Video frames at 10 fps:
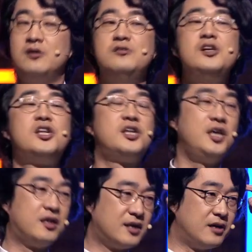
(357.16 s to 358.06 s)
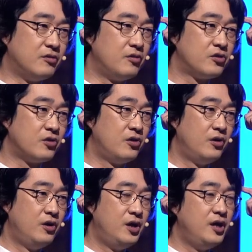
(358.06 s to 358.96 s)
의식이 있다는 거죠.
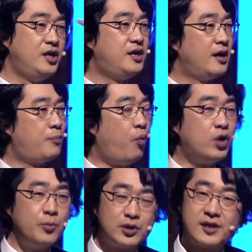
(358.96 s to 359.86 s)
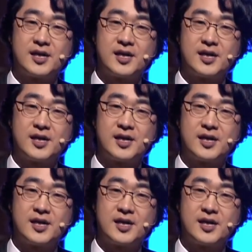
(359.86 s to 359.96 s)
이게 보기보다